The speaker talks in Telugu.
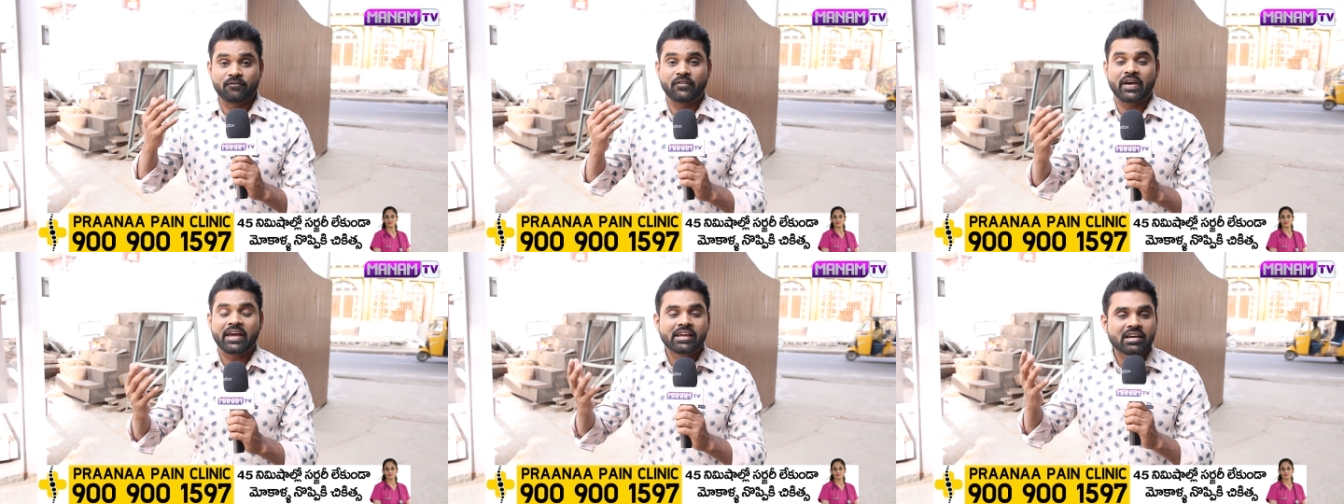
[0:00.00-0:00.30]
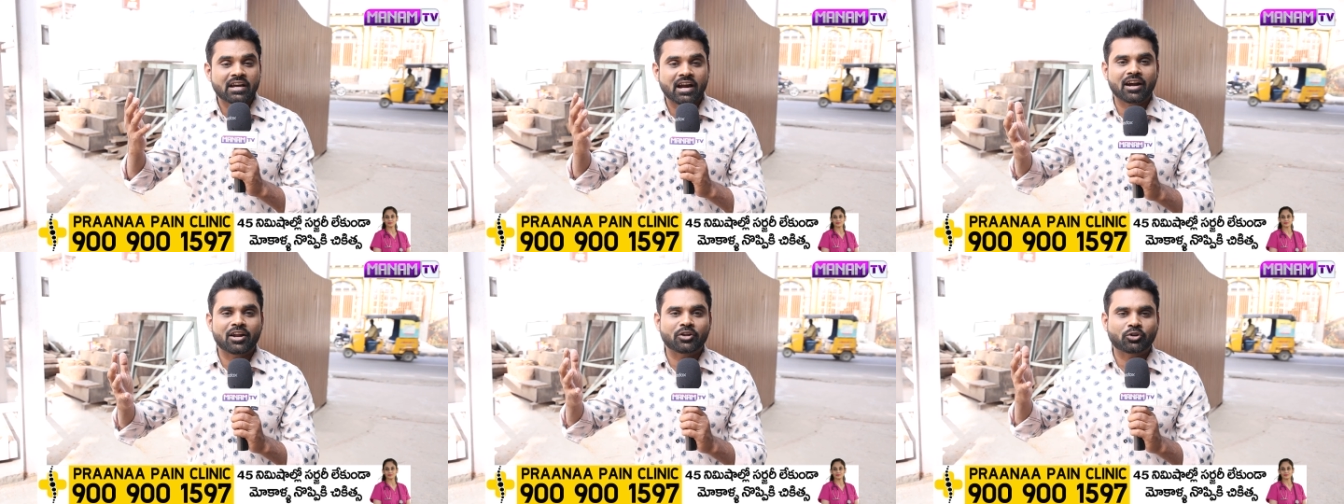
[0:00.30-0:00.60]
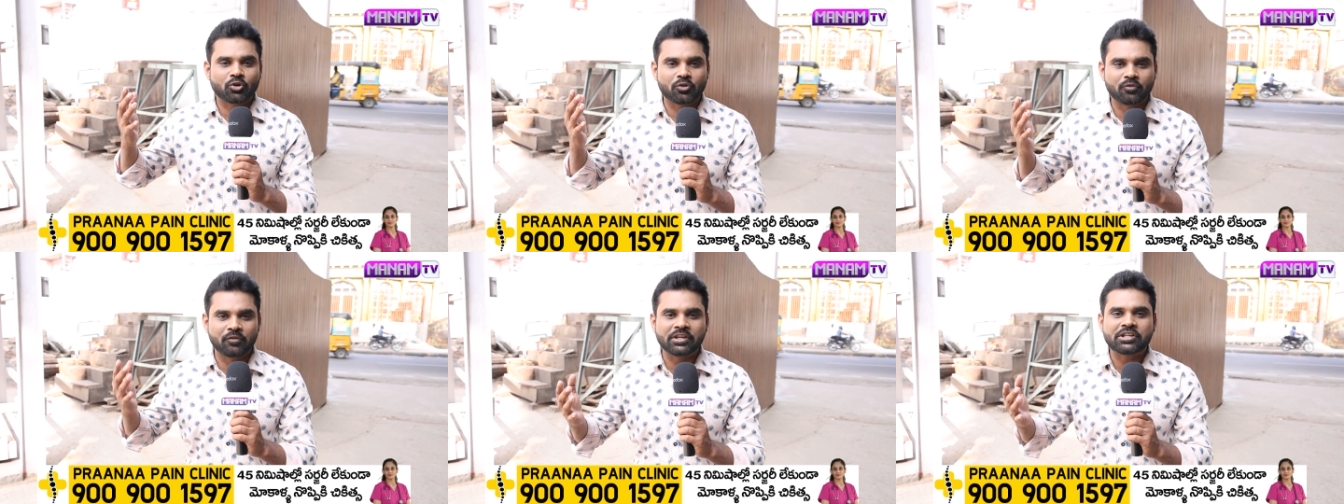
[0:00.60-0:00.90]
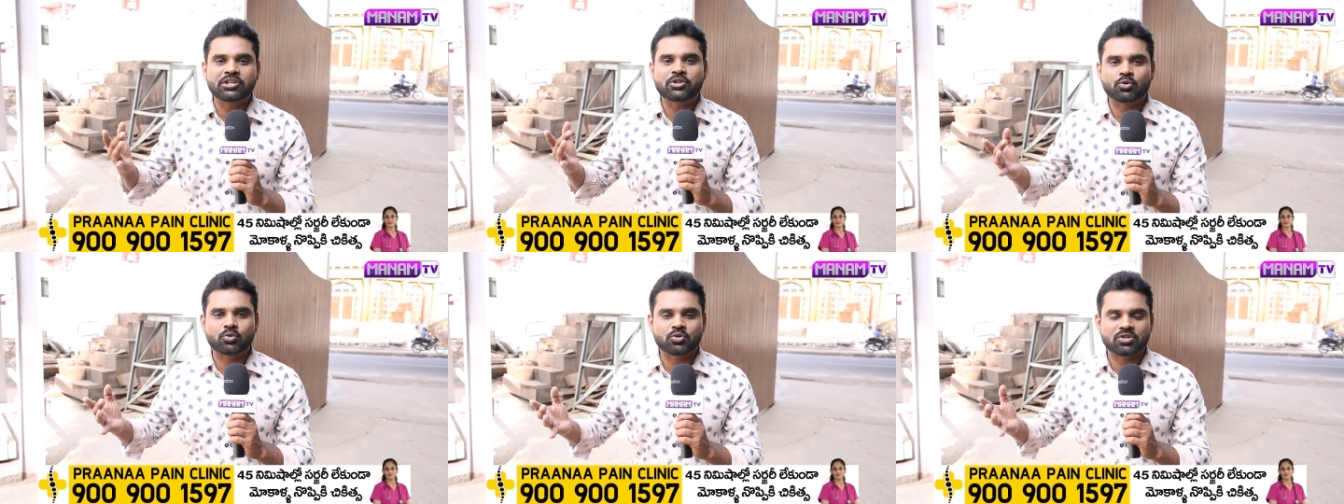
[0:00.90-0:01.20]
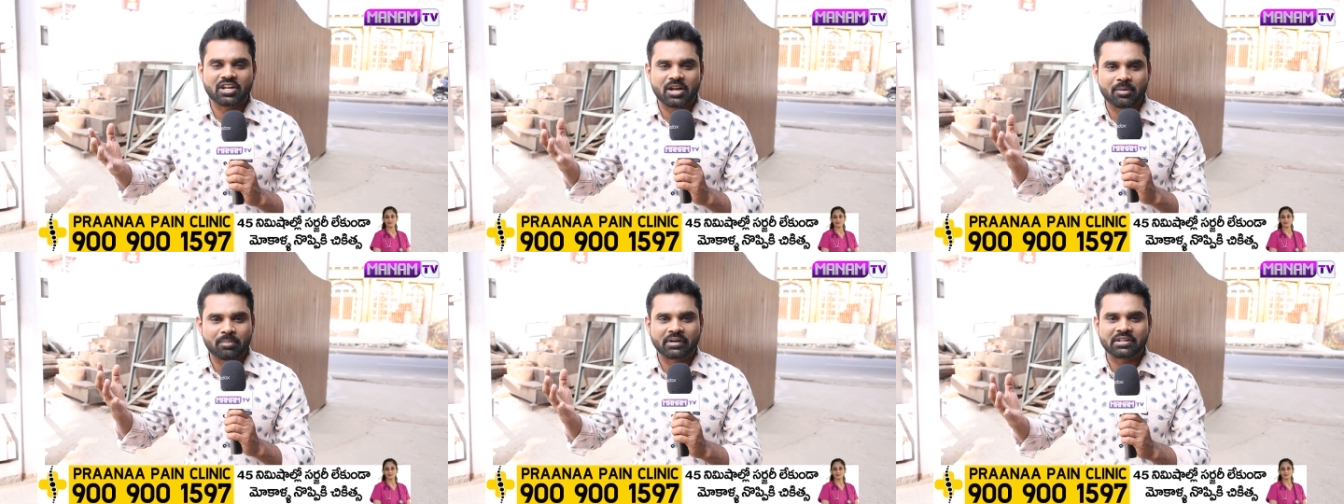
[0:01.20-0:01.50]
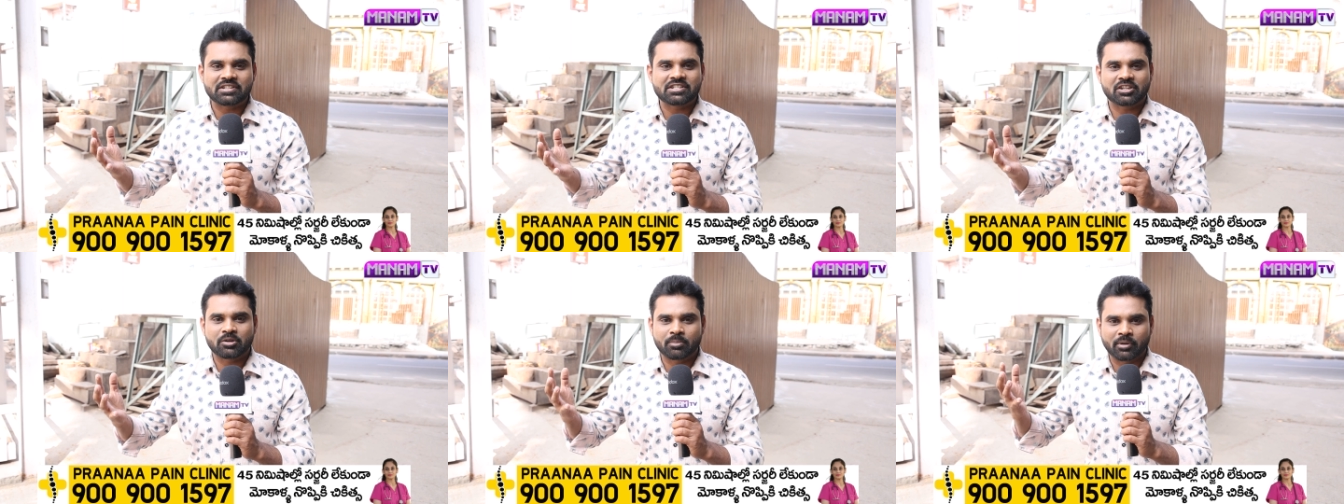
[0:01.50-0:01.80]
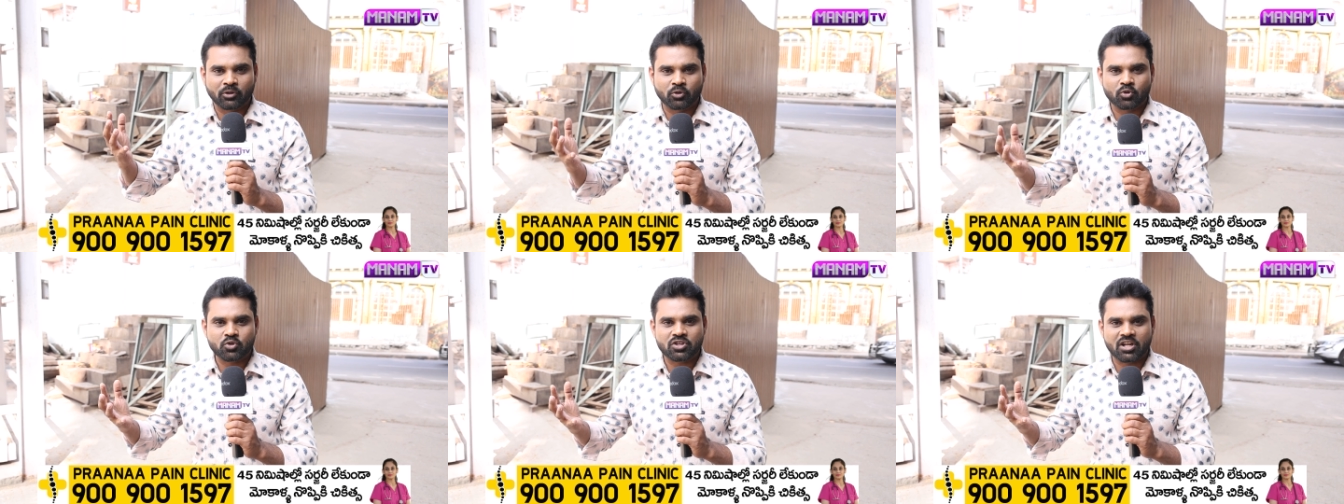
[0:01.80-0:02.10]
వేయి కళ్ళతో వేచి చూస్తున్న పరిస్థితి
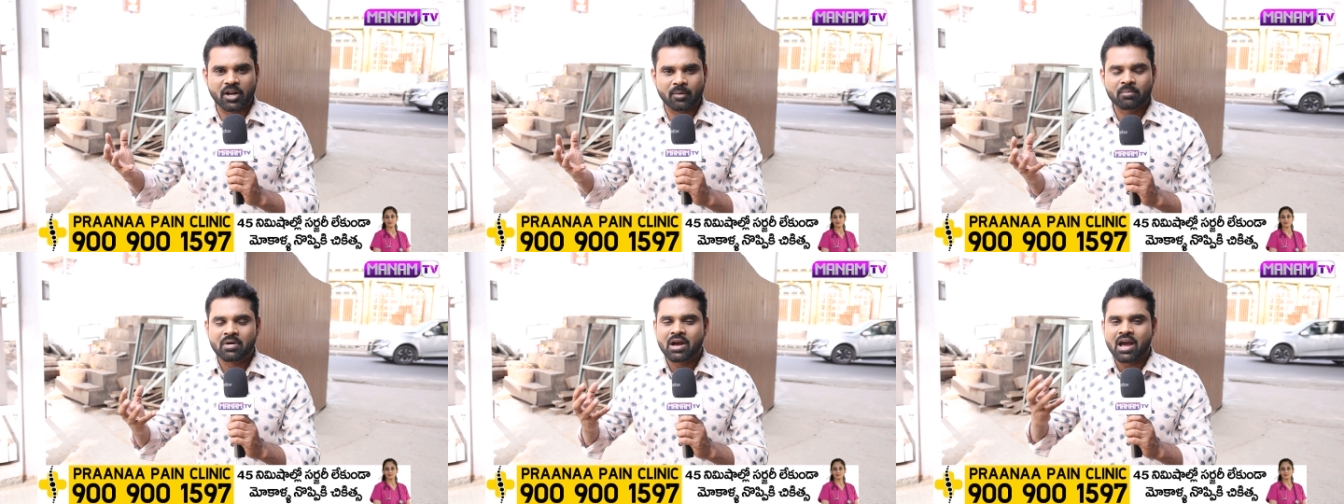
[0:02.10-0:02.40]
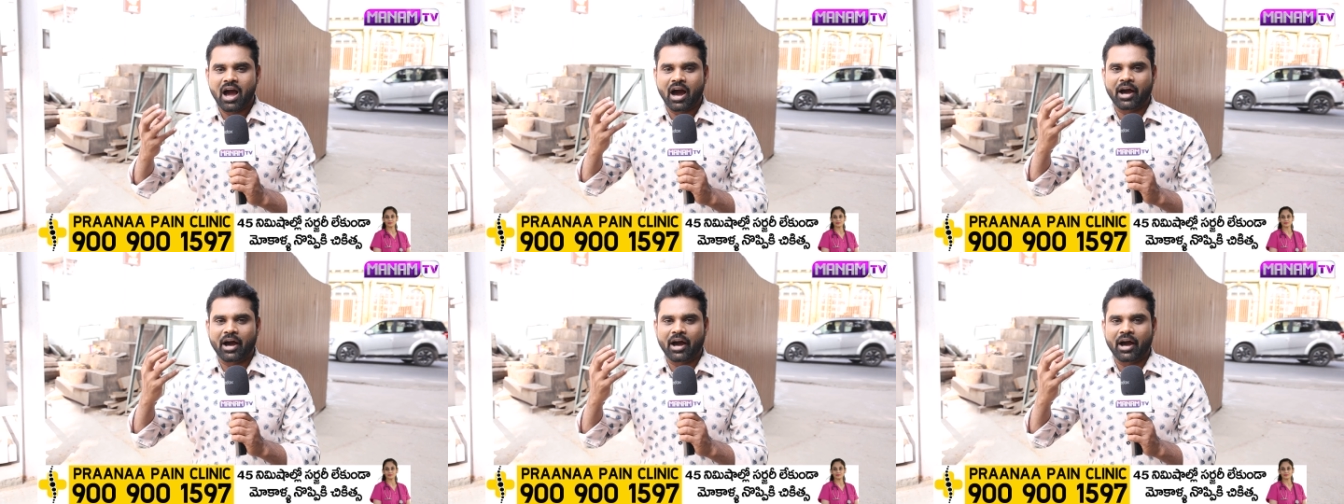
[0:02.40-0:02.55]
మనం చూస్తున్నాం